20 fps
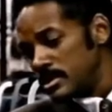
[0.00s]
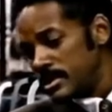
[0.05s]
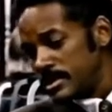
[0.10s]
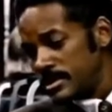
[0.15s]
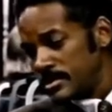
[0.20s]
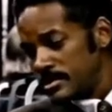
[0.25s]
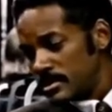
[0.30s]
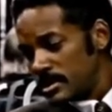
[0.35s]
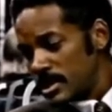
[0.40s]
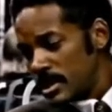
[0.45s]

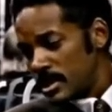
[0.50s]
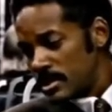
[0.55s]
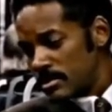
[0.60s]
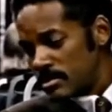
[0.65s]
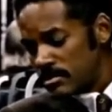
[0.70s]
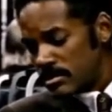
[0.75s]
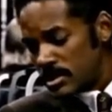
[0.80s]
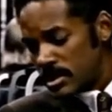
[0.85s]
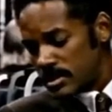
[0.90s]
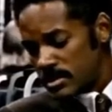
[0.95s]
Hum,
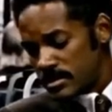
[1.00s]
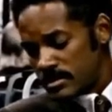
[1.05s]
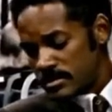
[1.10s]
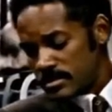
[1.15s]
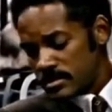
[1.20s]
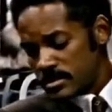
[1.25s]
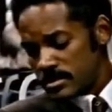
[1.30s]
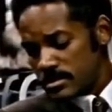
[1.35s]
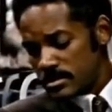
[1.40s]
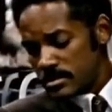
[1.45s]
nós
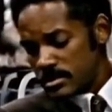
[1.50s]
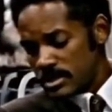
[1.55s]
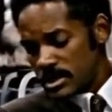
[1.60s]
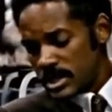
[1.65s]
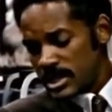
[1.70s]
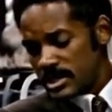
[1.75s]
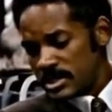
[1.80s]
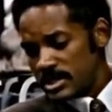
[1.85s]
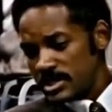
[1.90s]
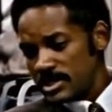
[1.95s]
temos que.
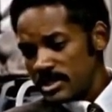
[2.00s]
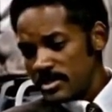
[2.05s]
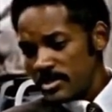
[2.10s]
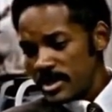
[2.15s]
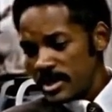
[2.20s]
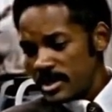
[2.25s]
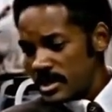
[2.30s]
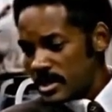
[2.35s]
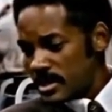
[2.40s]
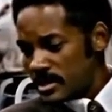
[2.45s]
Nós
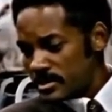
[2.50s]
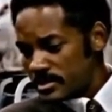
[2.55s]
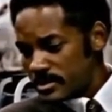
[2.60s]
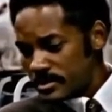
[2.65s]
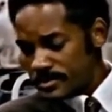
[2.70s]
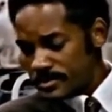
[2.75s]
temos que ver